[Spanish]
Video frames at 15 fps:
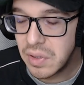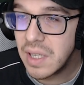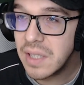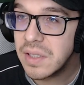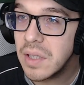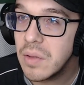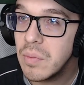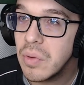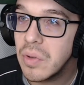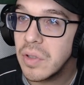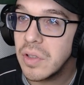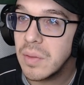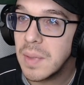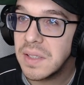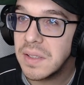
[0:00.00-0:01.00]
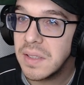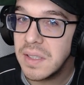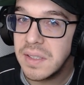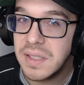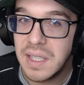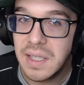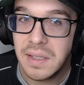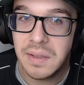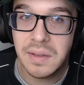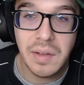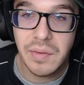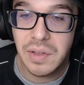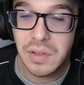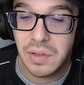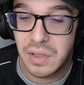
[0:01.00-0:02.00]
podría ser un poquito más triste.
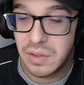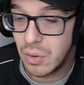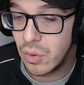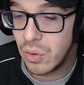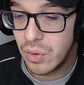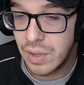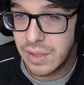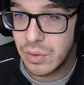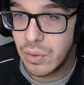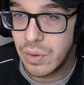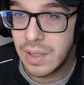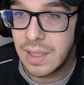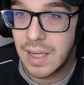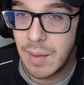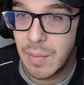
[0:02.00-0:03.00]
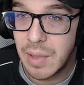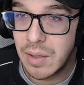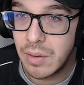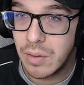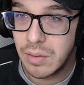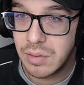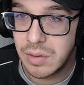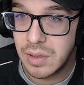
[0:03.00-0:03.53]
Habéis visto que todas son en la menor.